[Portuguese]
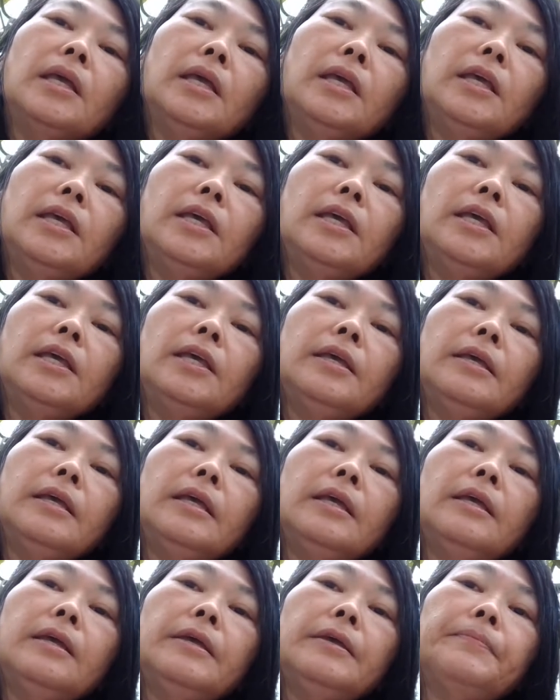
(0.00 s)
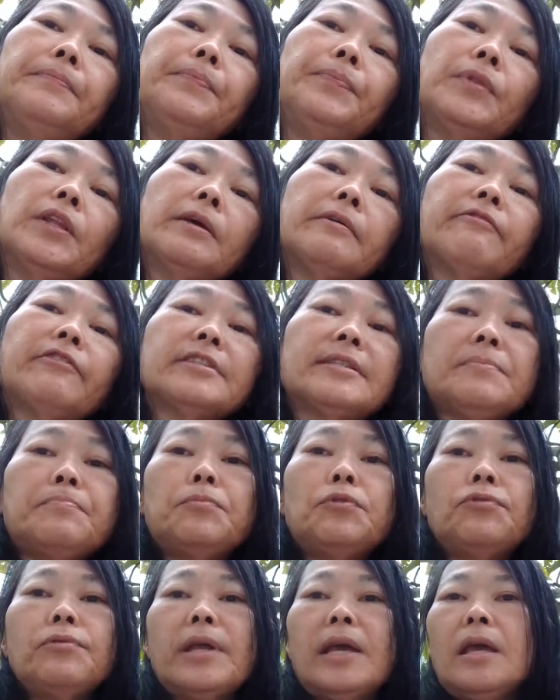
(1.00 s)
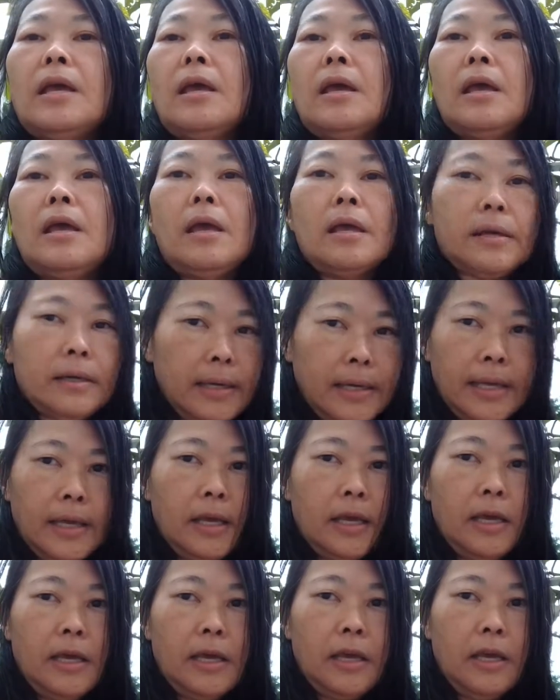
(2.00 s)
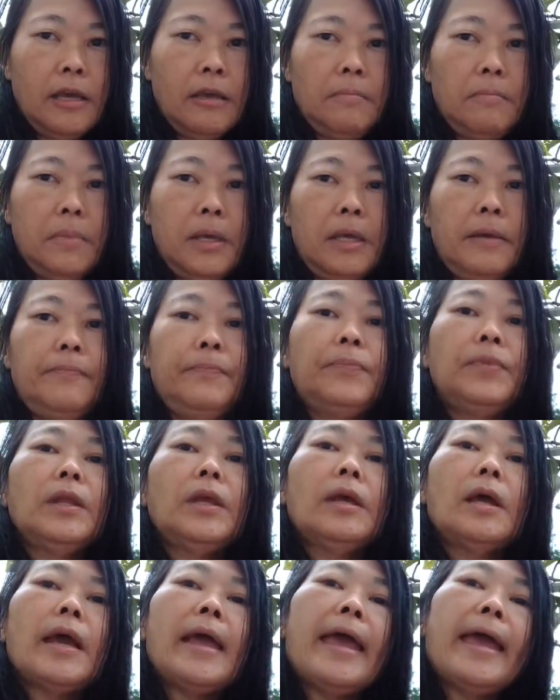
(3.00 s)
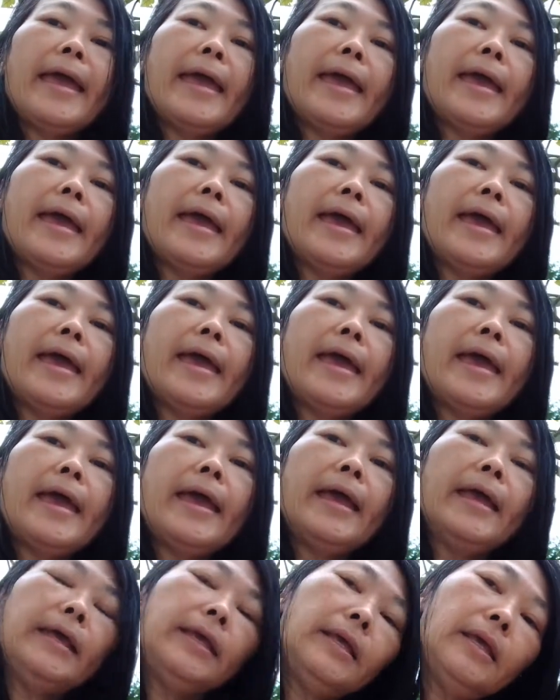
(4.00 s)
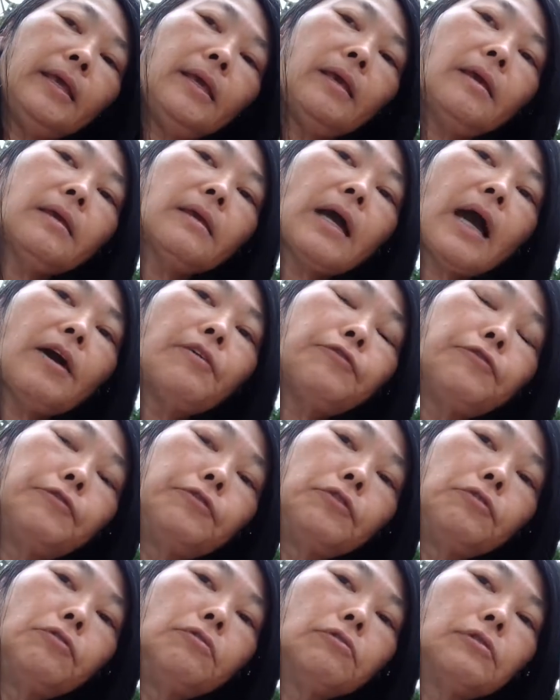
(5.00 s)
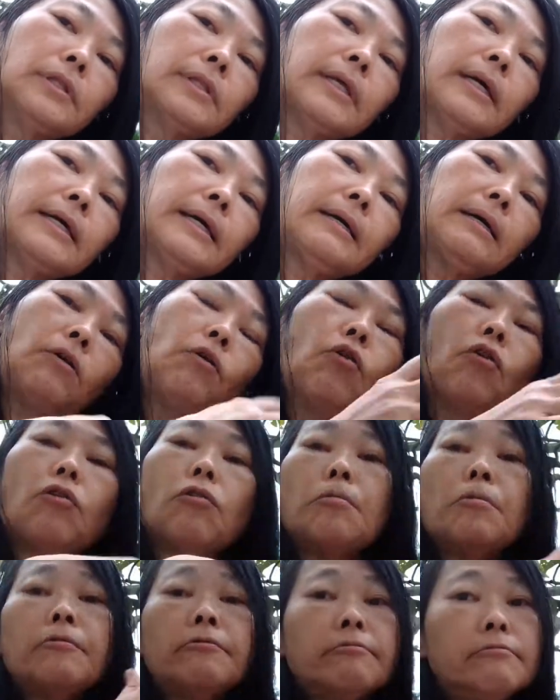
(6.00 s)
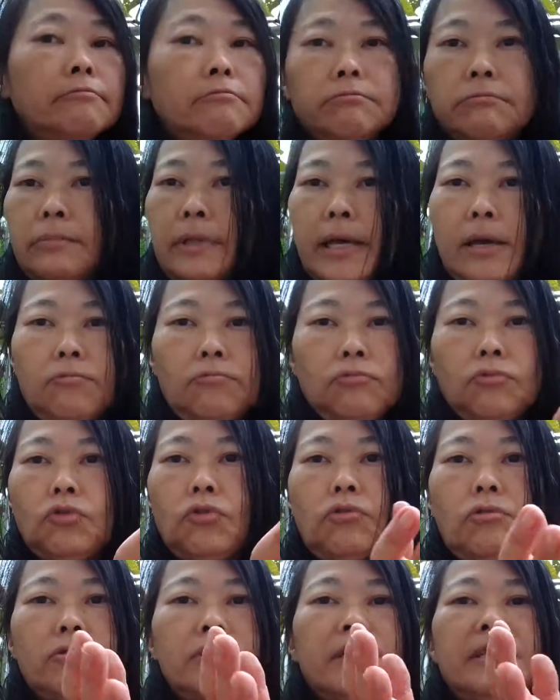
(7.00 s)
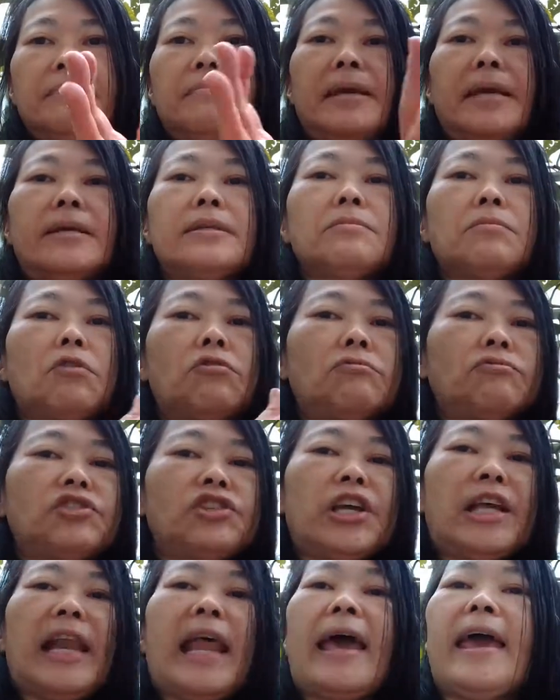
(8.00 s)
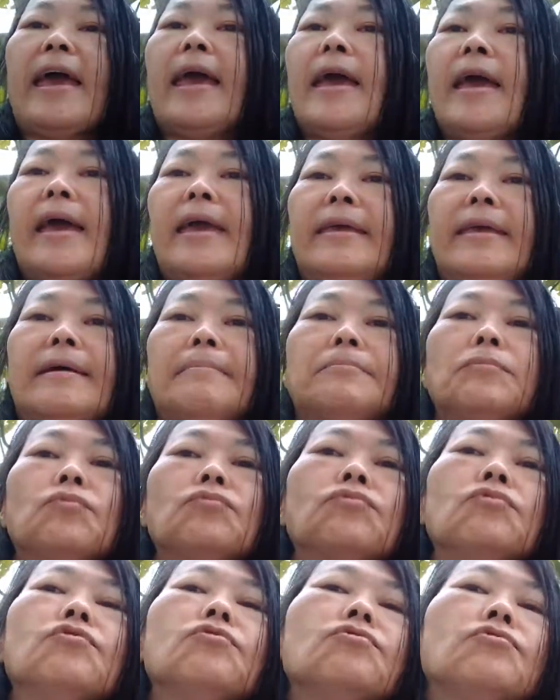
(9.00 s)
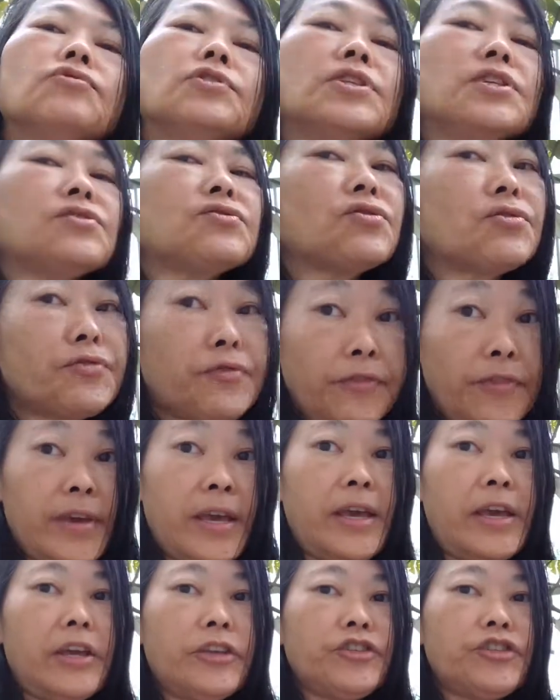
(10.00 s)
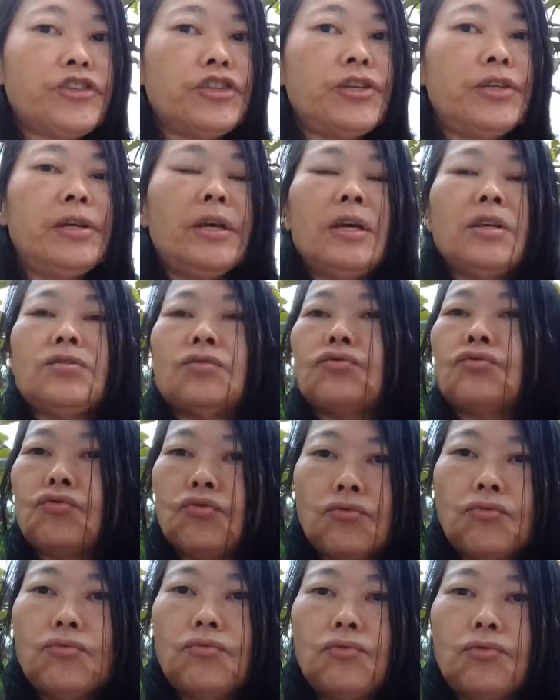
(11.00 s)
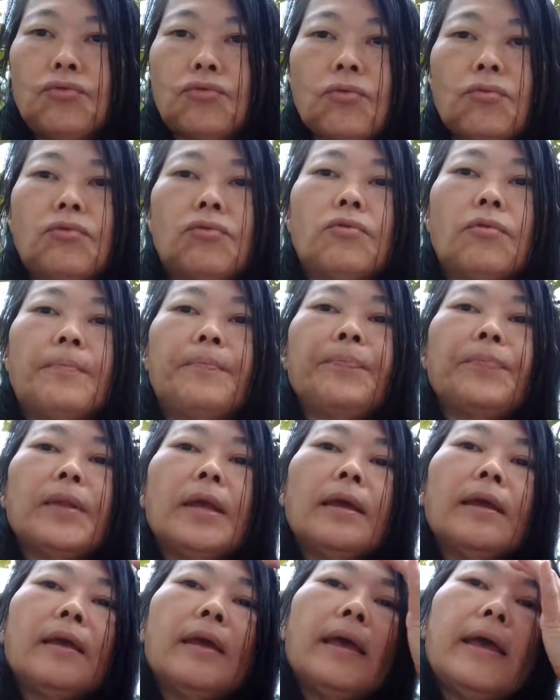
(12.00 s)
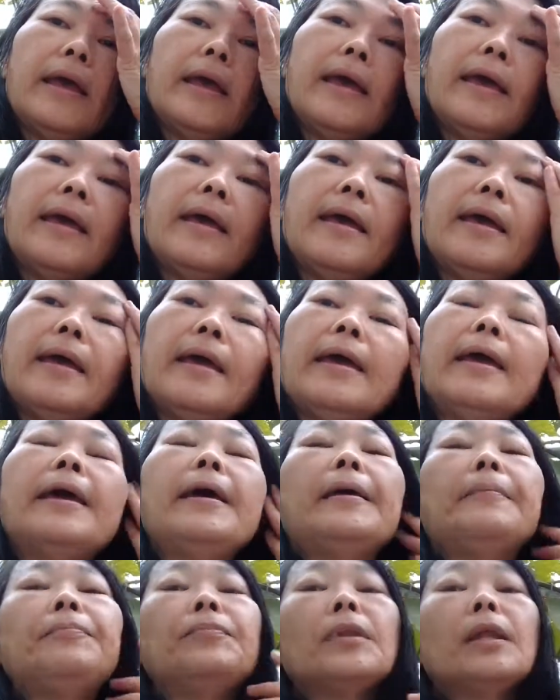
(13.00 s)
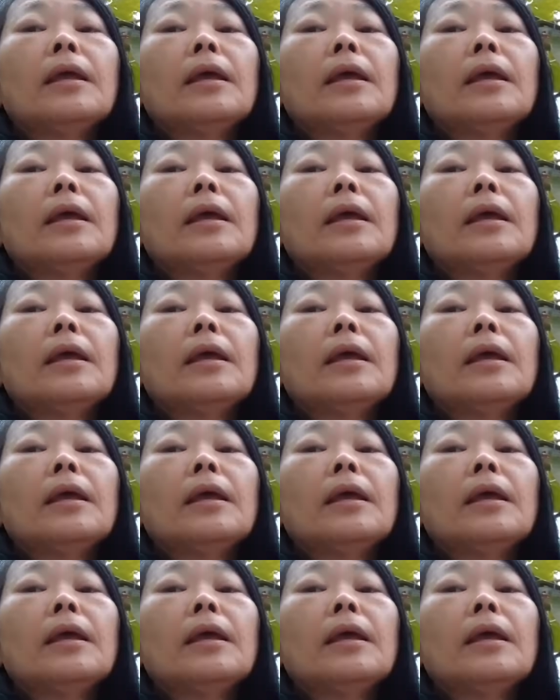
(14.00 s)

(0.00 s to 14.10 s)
E fazer purê, creme, é, e a fruta ou né, um doce mesmo, com geleia, mousse, sorvete, suco. É...